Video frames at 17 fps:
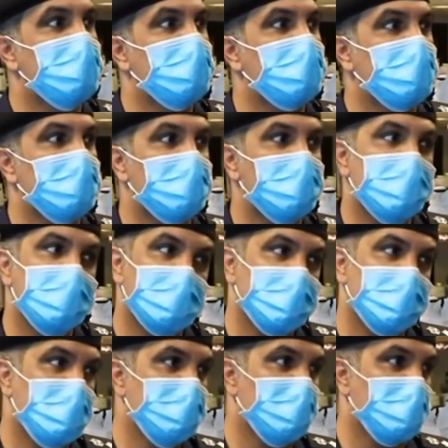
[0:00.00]
المرور
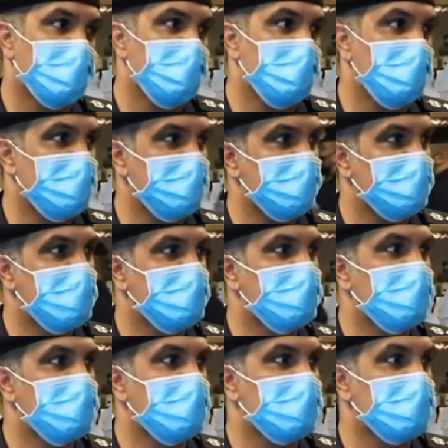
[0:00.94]
بالنسبة للمرور
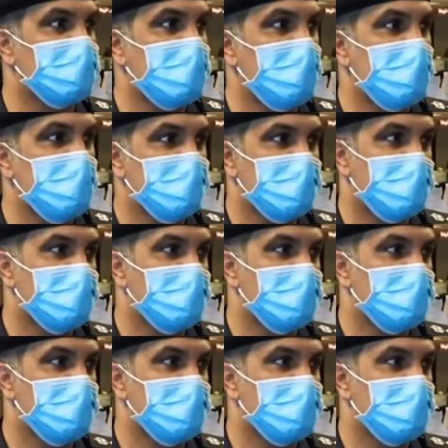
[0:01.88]
تجديد رخصة